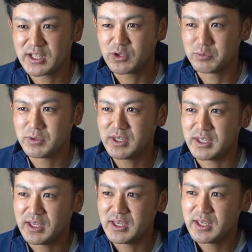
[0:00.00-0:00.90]
なと思
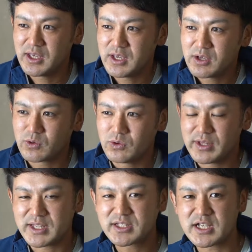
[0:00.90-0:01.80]
いこの
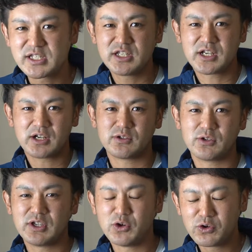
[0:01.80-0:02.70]
懐かしい角度
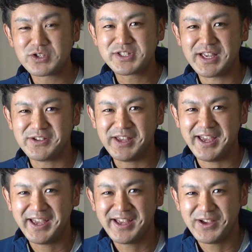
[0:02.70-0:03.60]
のひろゆきスタイルで
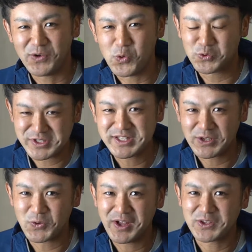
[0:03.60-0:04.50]
お送りして
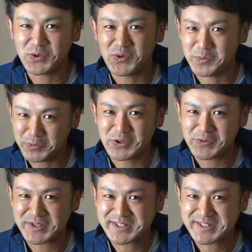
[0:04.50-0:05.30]
いこうかなと思っておりま